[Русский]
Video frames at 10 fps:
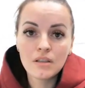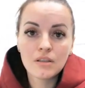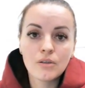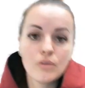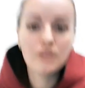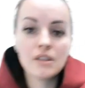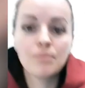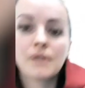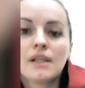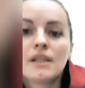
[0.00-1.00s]
такой
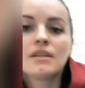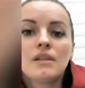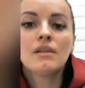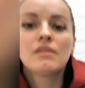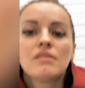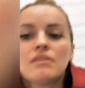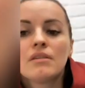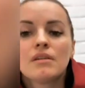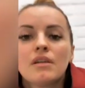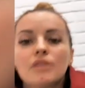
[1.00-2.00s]
тип клеток,
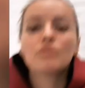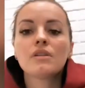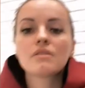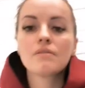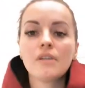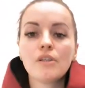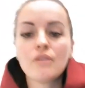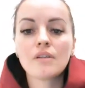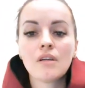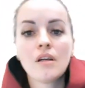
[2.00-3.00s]
который
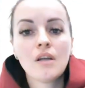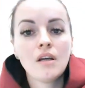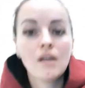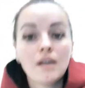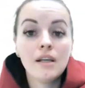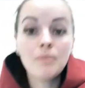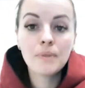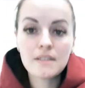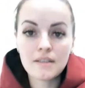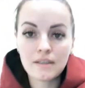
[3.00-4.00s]
называется
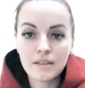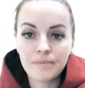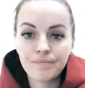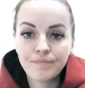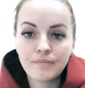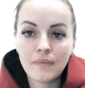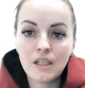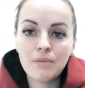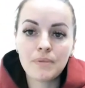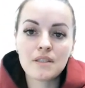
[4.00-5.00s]
липоциты
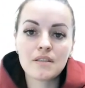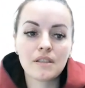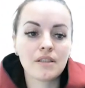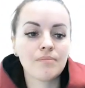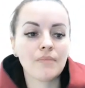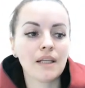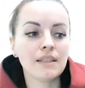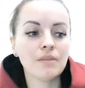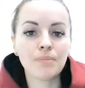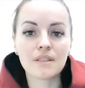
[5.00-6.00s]
липоциты,
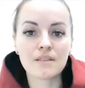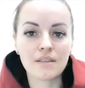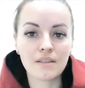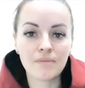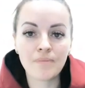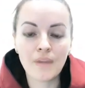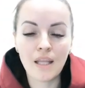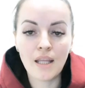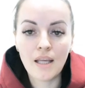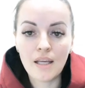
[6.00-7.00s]
адипоциты.
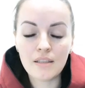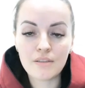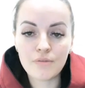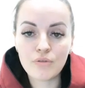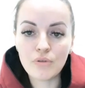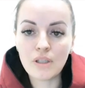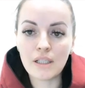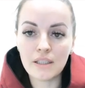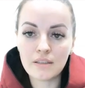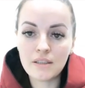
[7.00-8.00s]
Это все
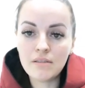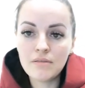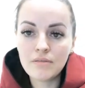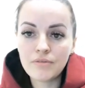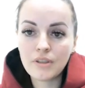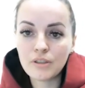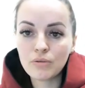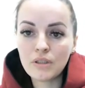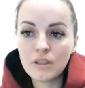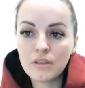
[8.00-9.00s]
клетки, в
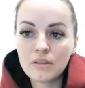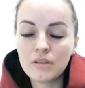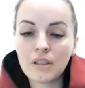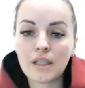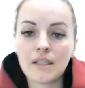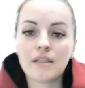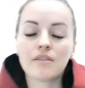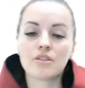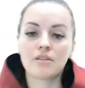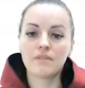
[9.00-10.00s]
которых
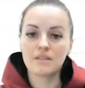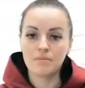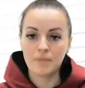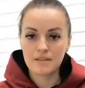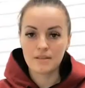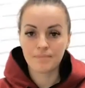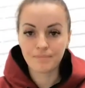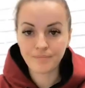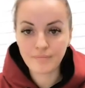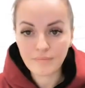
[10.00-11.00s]
хранятся жировые запасы.
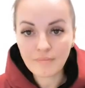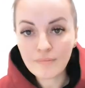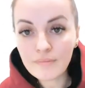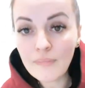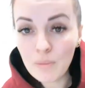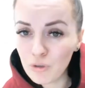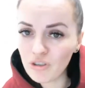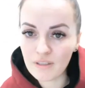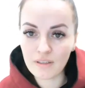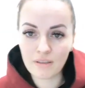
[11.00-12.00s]
Мы
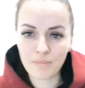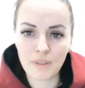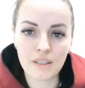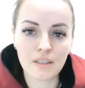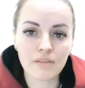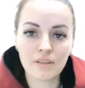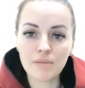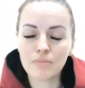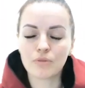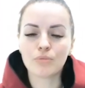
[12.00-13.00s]
часто про них
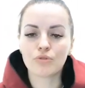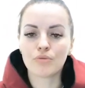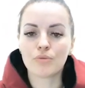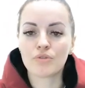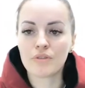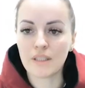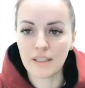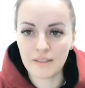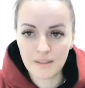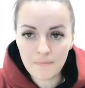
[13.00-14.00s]
говорим, думаю, что вы уже
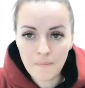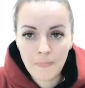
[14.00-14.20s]
знаете, да?